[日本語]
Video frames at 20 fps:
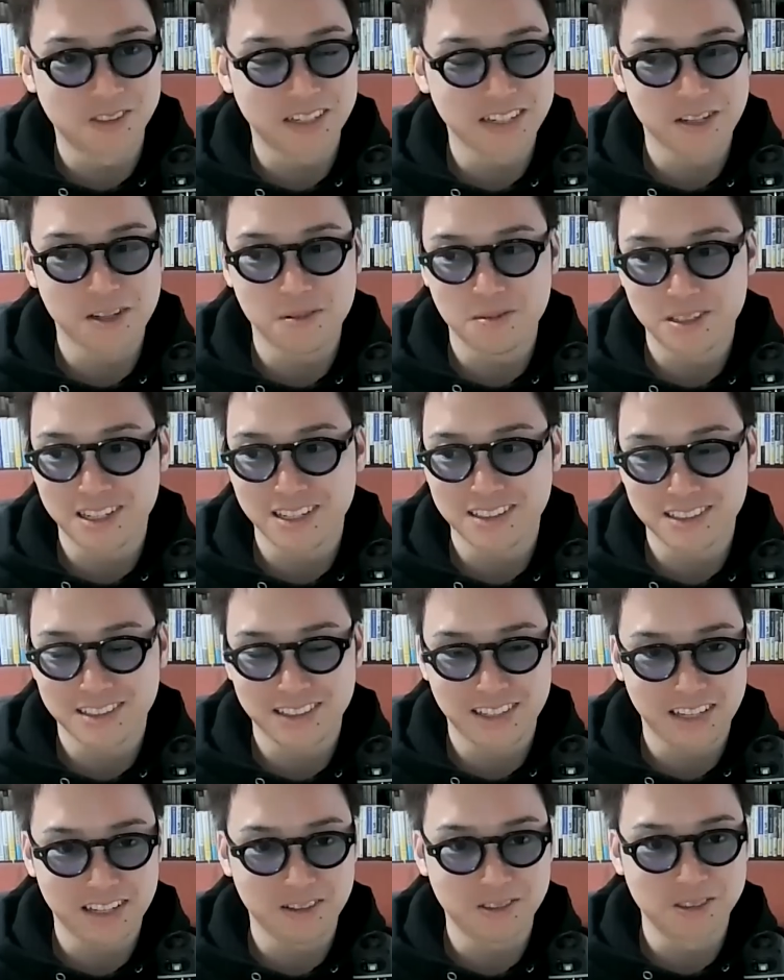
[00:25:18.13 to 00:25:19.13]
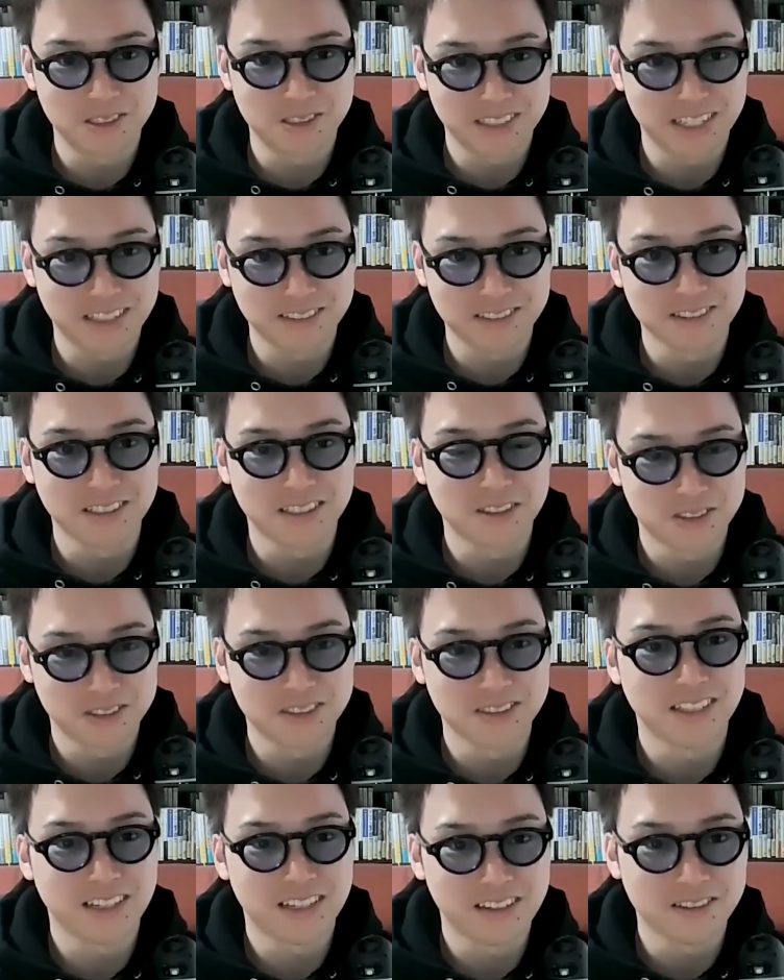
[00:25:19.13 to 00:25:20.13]
お金をもらって教えるのが普
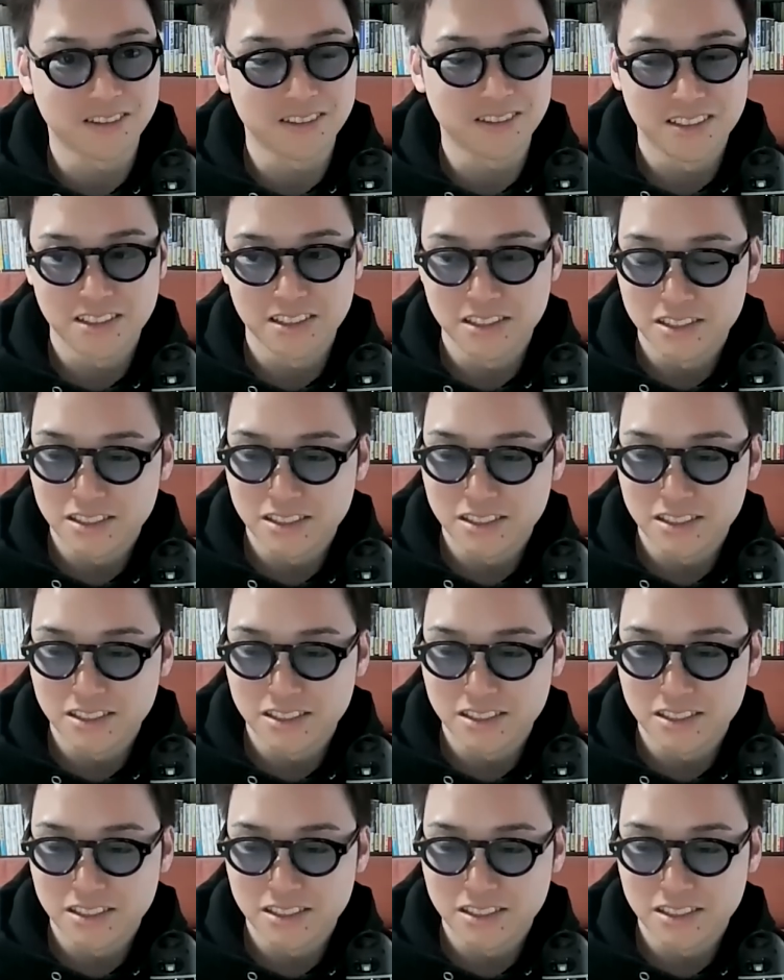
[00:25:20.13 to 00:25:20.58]
通だけど、